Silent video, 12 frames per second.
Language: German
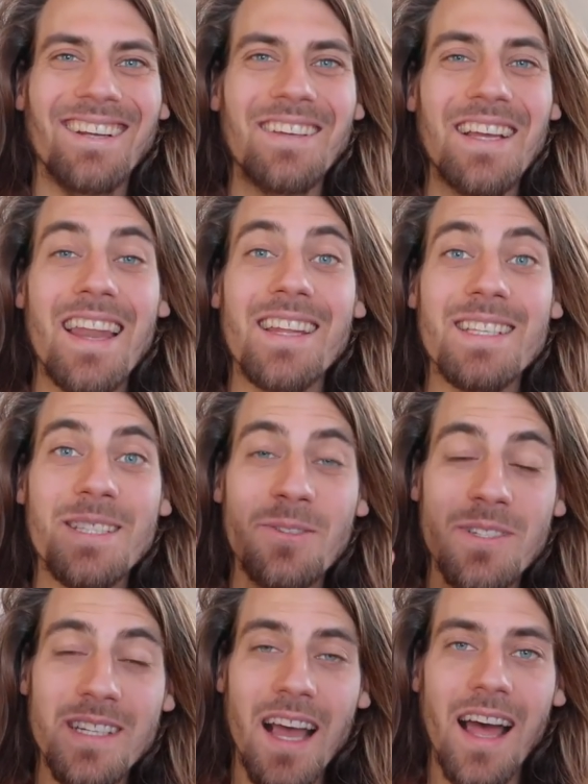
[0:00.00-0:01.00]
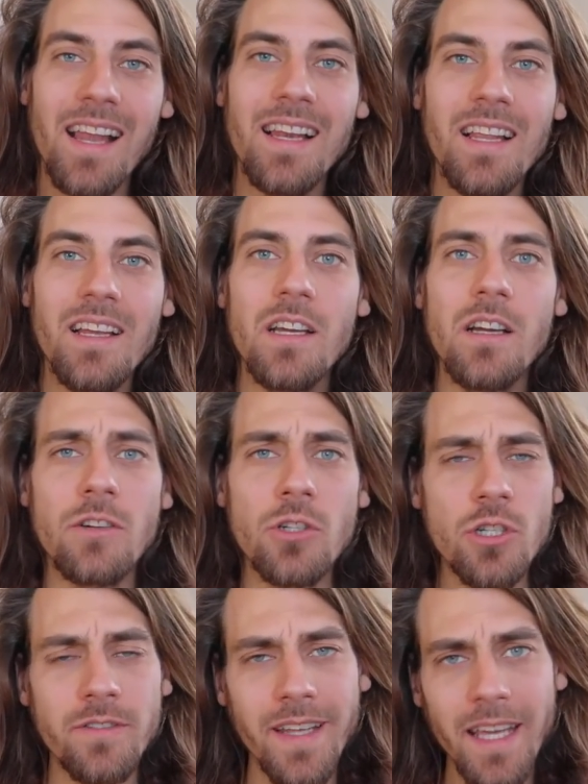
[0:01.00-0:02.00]
irgendwie alles total
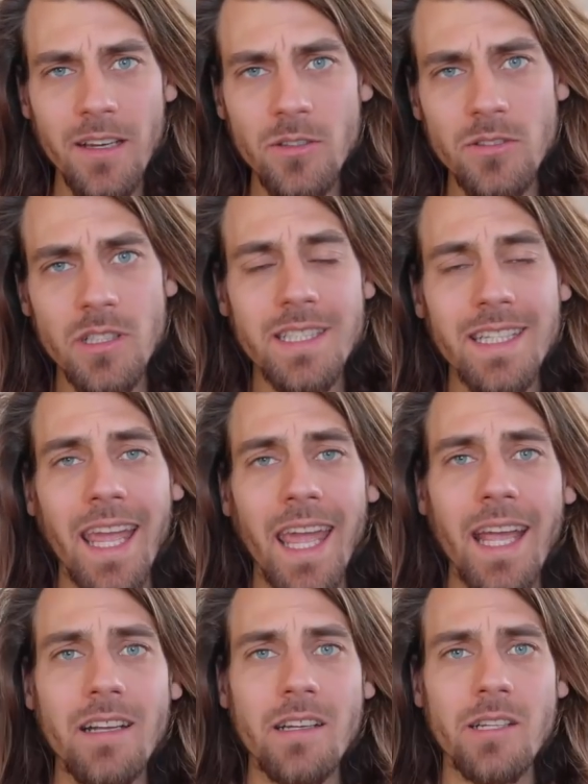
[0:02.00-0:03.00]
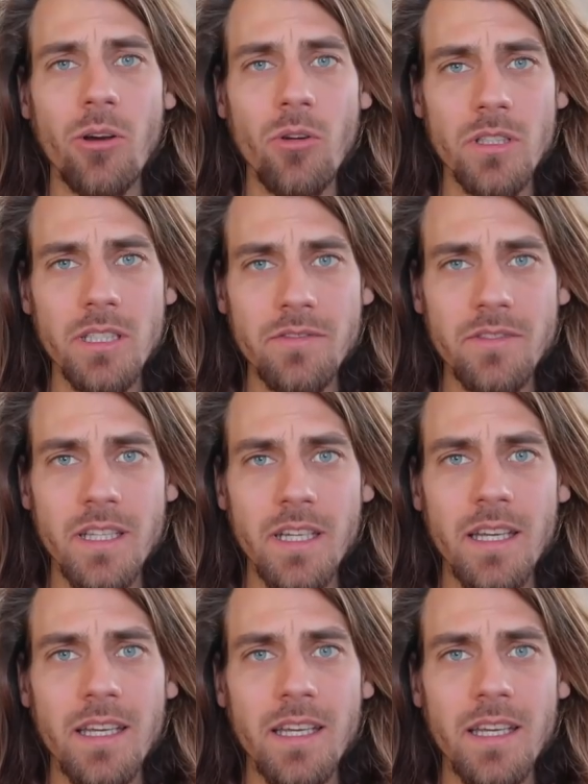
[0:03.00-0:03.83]
schwer und träge läuft.